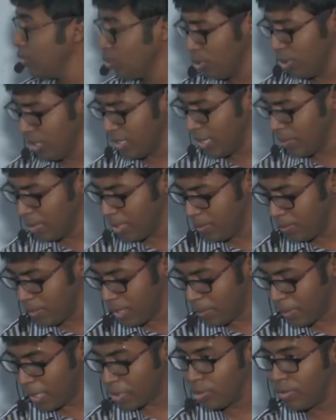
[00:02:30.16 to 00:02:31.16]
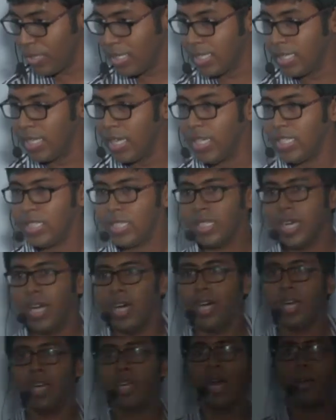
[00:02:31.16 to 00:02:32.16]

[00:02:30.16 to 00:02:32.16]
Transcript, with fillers: তো এটা আমাদের প্রাথমিক ইতিহাস আর